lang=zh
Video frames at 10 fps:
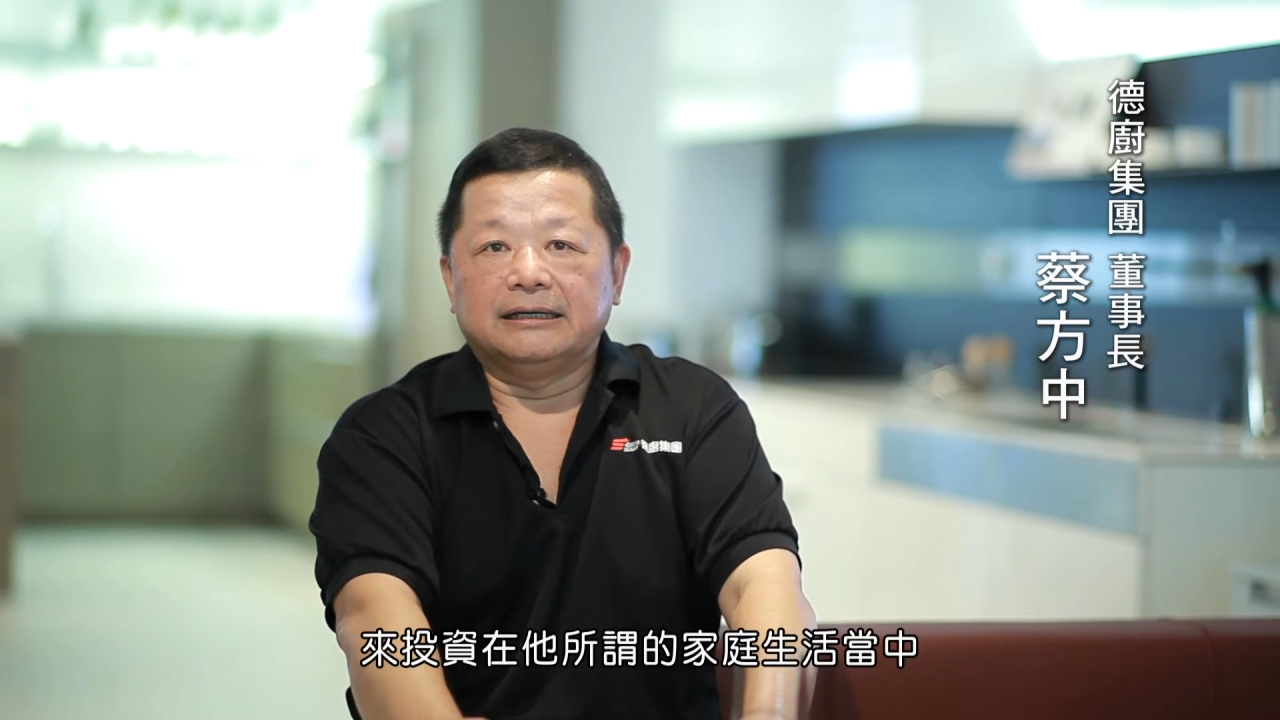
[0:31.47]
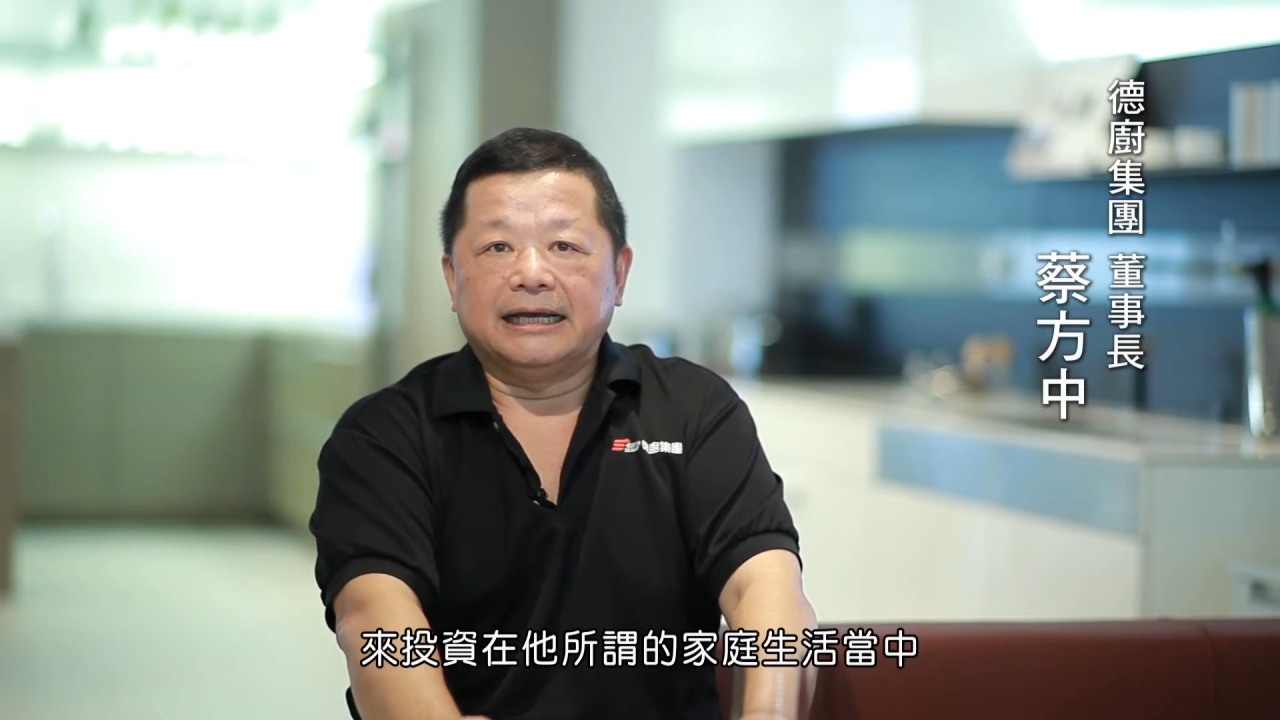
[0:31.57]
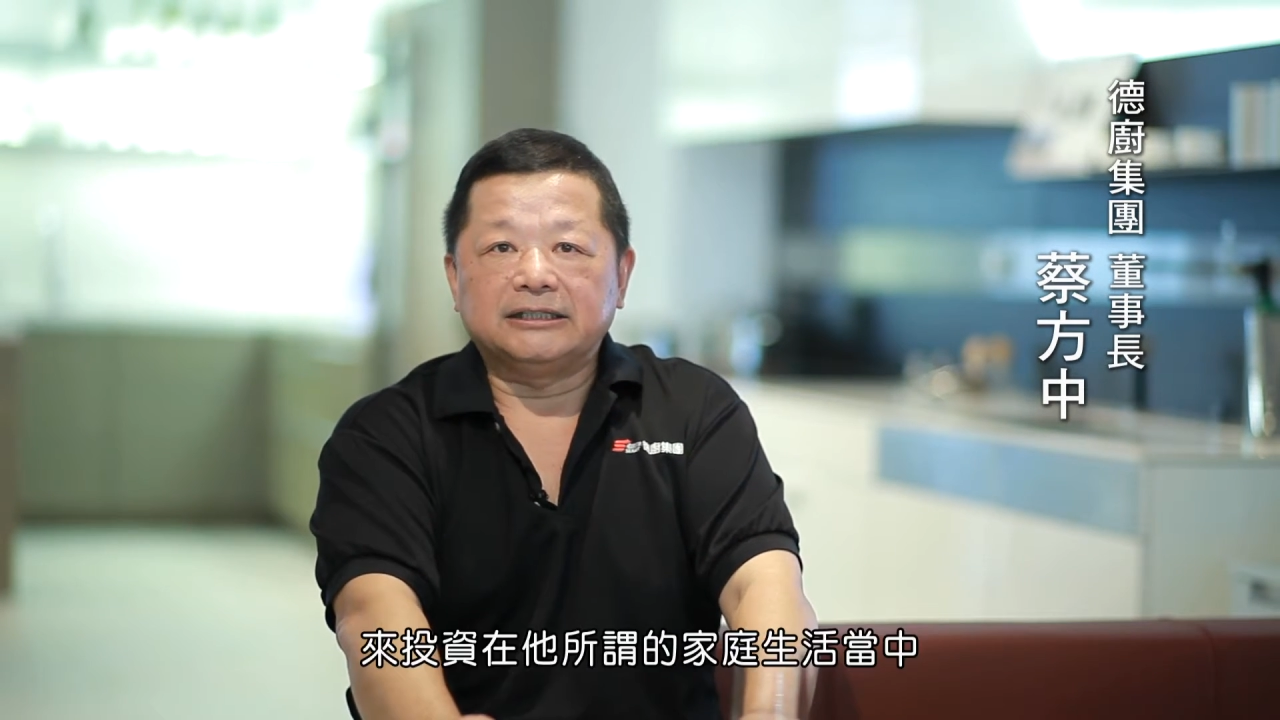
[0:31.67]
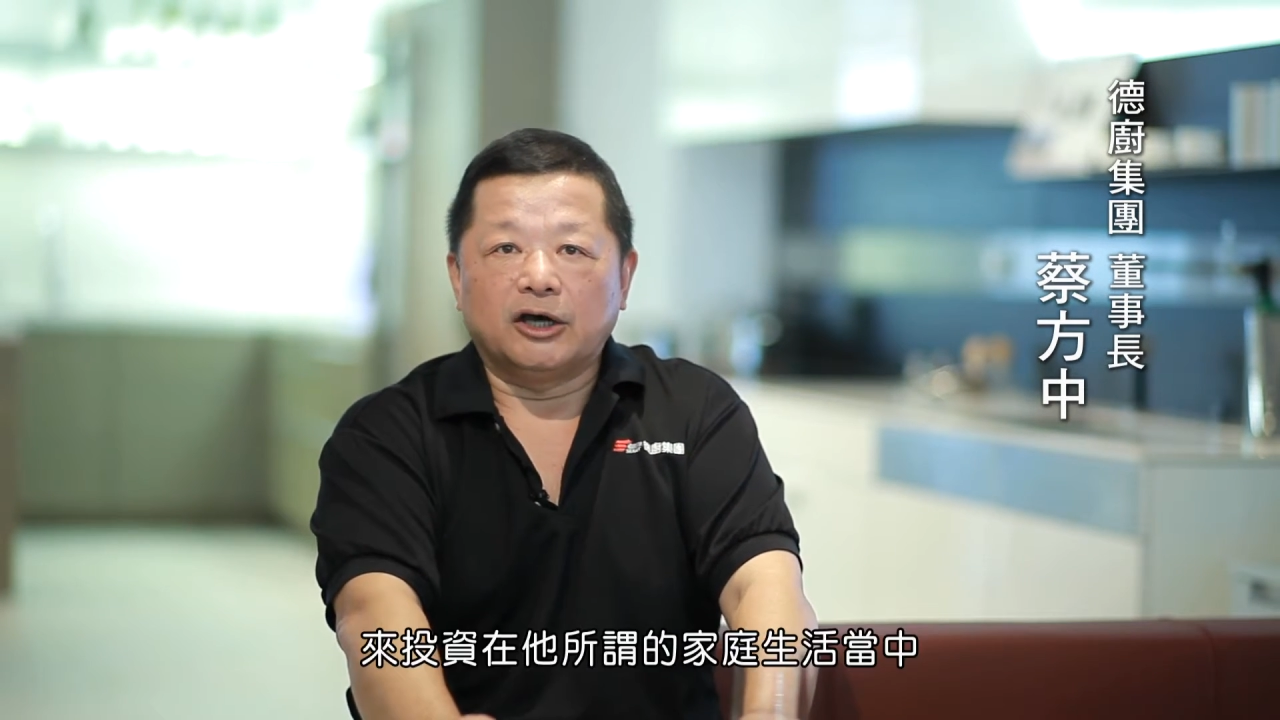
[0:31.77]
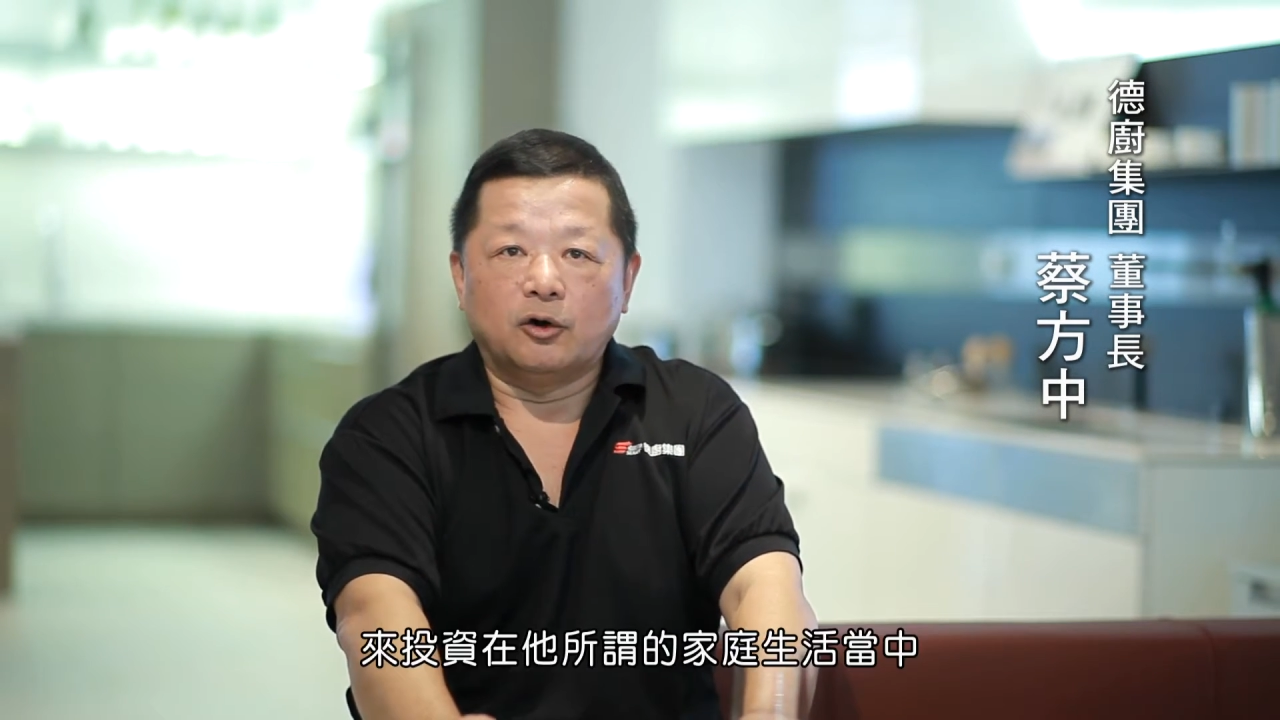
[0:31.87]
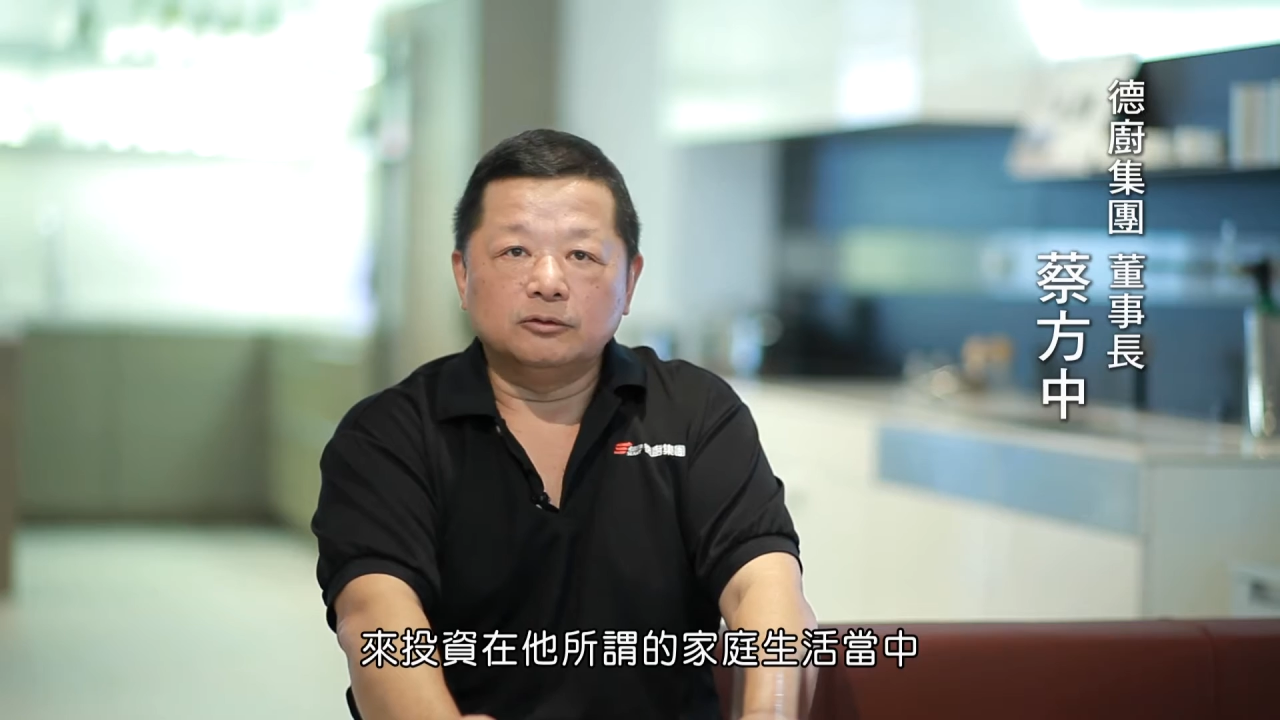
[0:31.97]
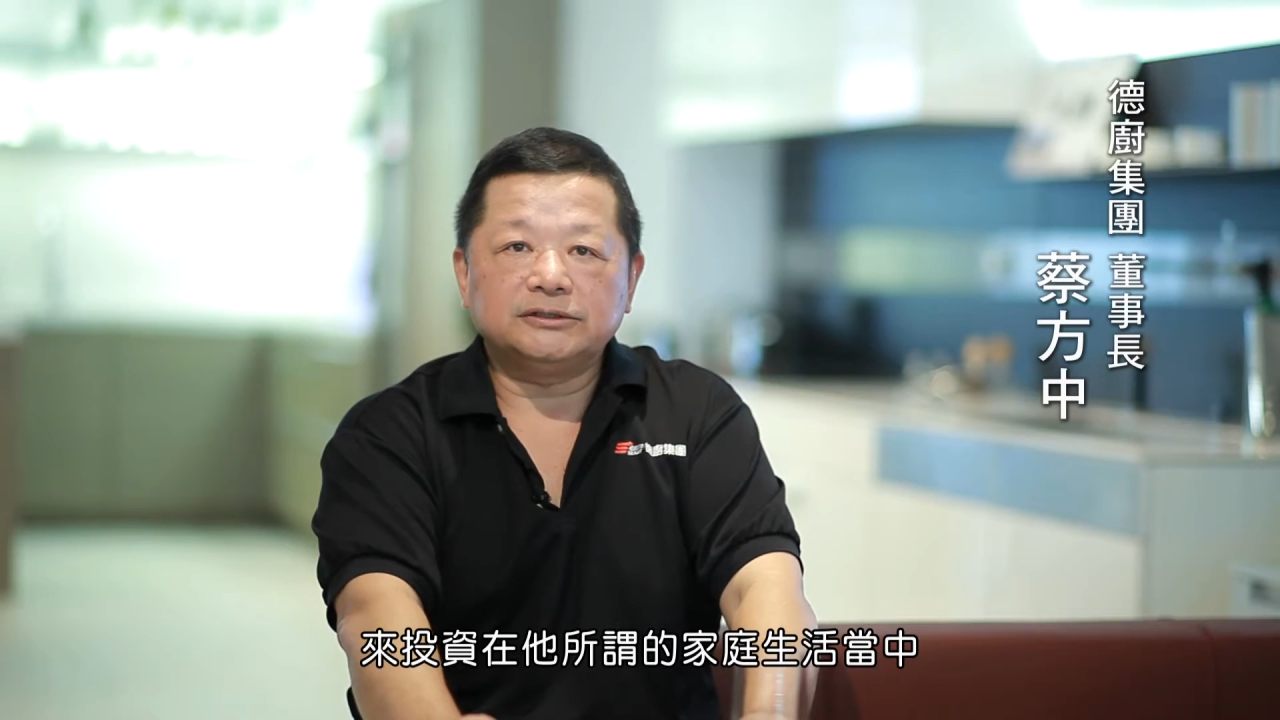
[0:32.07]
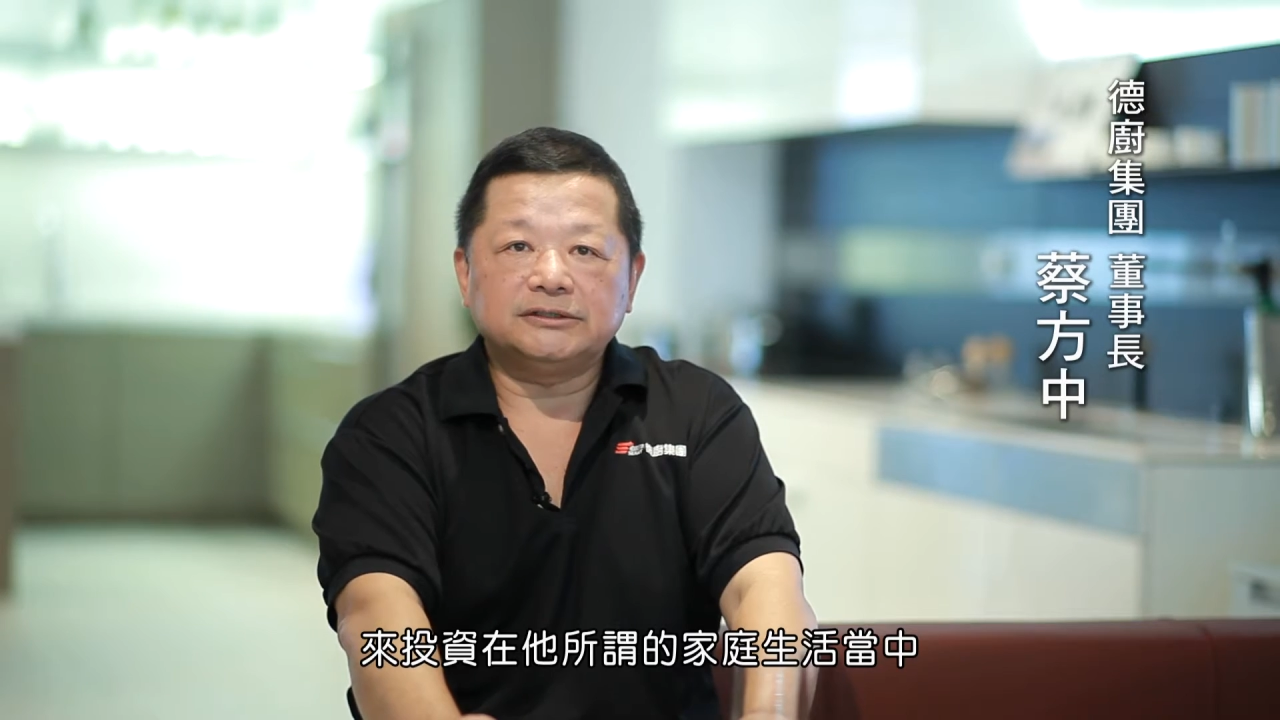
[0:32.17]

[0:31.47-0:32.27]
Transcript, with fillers: 来投